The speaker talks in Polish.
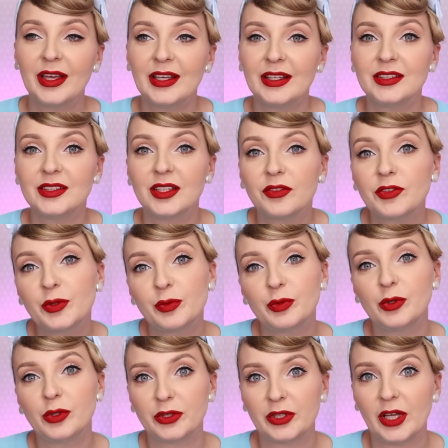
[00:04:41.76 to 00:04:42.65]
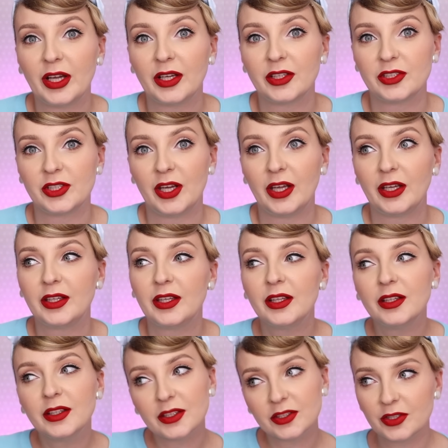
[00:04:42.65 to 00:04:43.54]
i zawsze było tak, że jak
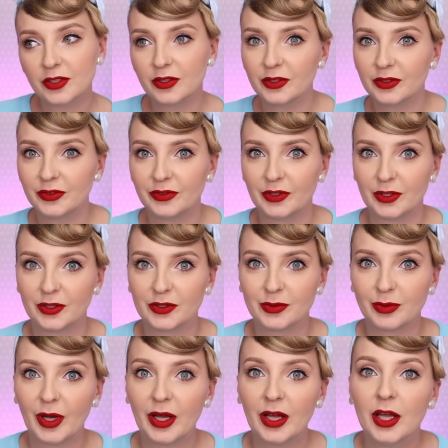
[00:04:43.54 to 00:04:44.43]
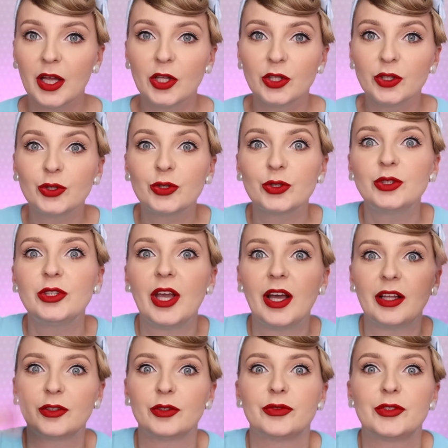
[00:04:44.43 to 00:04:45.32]
jedna z czegoś wyrosła, no to
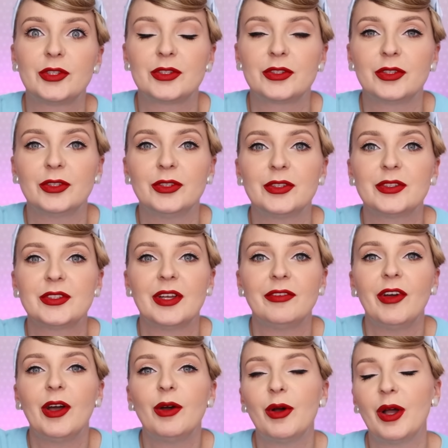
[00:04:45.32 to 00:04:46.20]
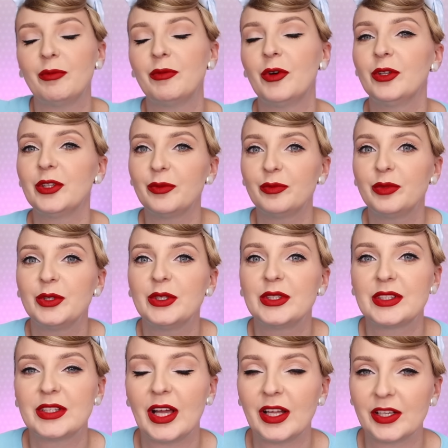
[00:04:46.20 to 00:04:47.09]
ja to wszystko dostawałam, one były
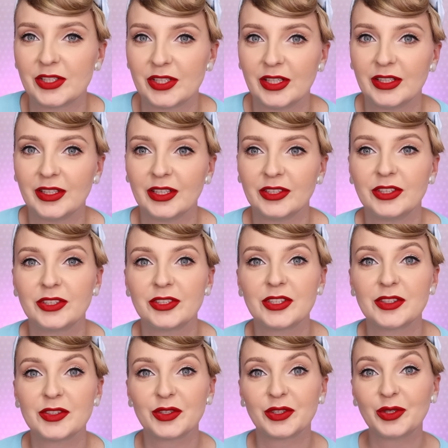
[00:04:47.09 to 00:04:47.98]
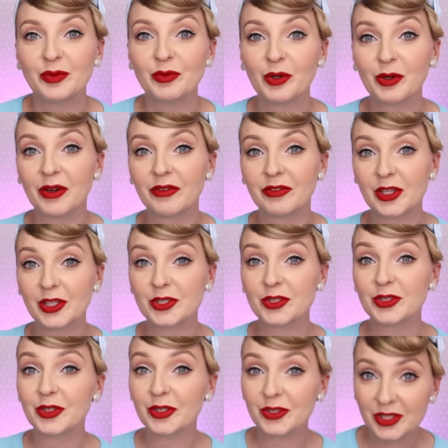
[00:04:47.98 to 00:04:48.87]
starsze, ja się często nie mogłam
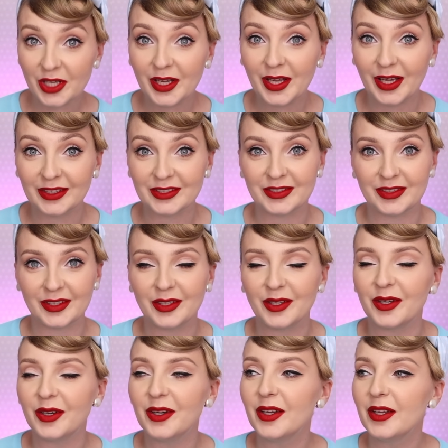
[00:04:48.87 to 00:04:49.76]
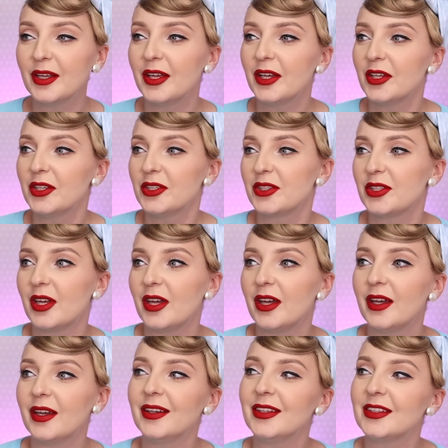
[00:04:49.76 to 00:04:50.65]
wręcz doczekać tego,
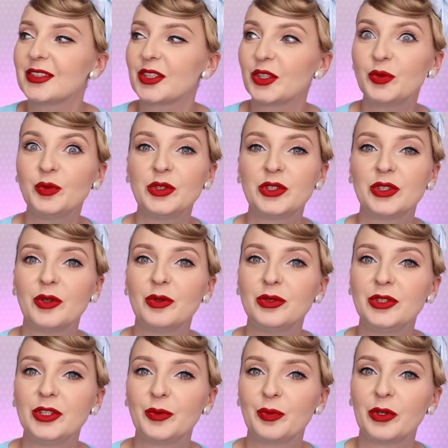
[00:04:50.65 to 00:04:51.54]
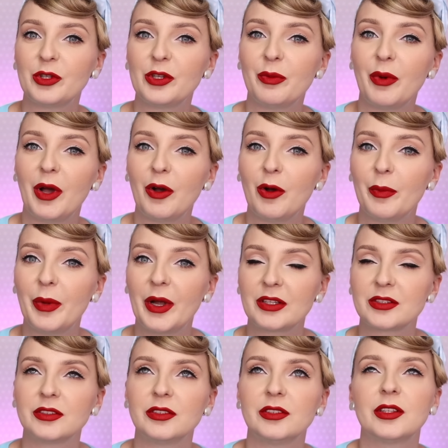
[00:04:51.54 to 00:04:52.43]
że coś mi się u nich podobało
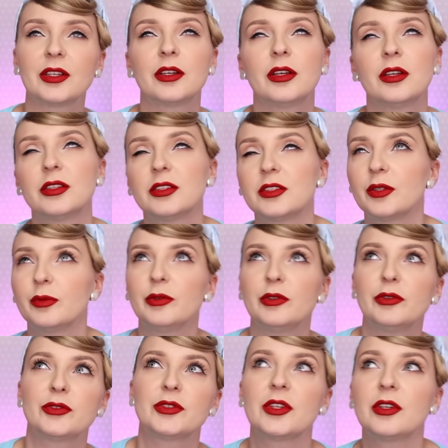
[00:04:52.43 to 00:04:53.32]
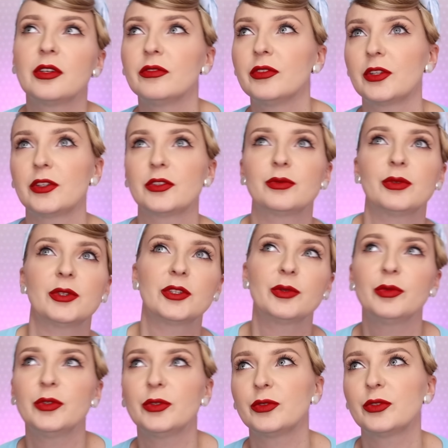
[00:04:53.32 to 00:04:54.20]
bardzo i tak, żeby już tego wyrosła,
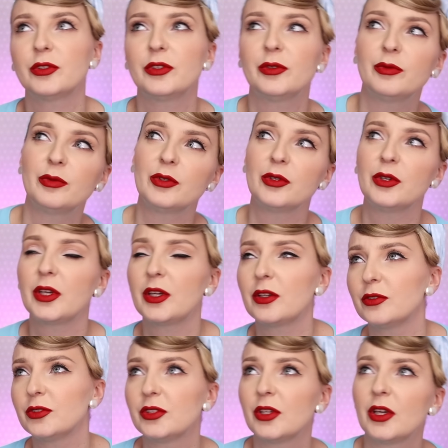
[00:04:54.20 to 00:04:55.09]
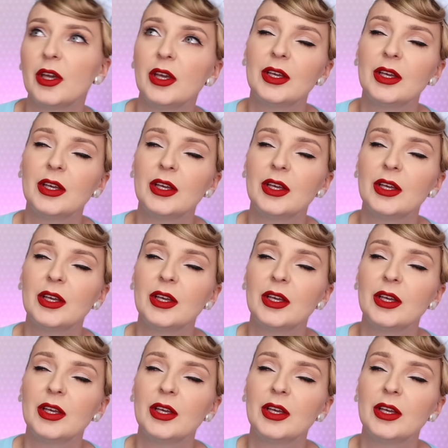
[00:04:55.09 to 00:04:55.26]
żeby już to było jakoś